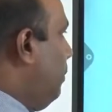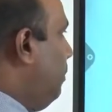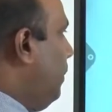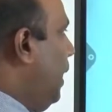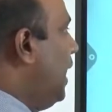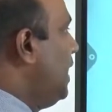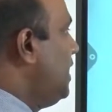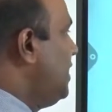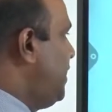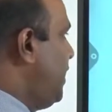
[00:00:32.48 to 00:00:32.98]

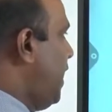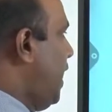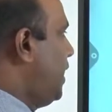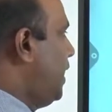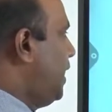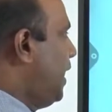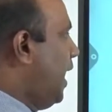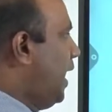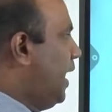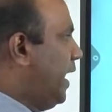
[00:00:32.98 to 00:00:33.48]

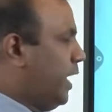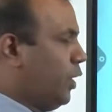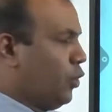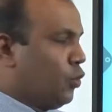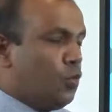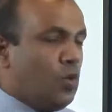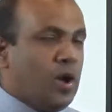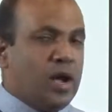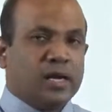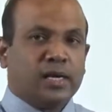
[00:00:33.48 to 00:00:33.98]
மகிழ்ச்சியான நாளை
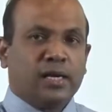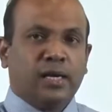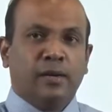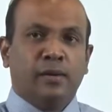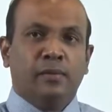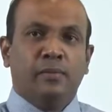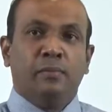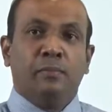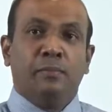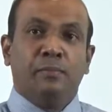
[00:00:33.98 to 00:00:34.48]
உருவாக்க
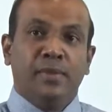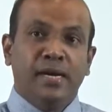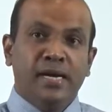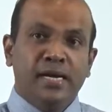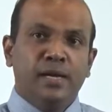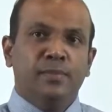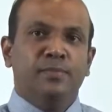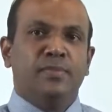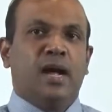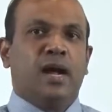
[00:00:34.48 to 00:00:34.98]

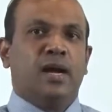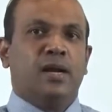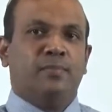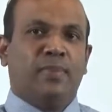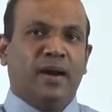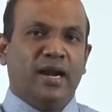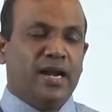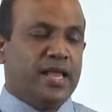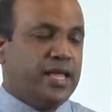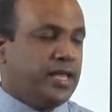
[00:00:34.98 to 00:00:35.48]
மீண்டும் நான்
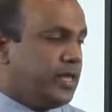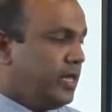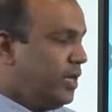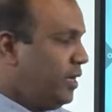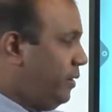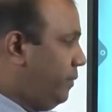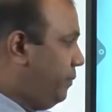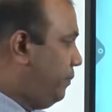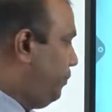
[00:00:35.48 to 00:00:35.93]
பள்ளிக்கு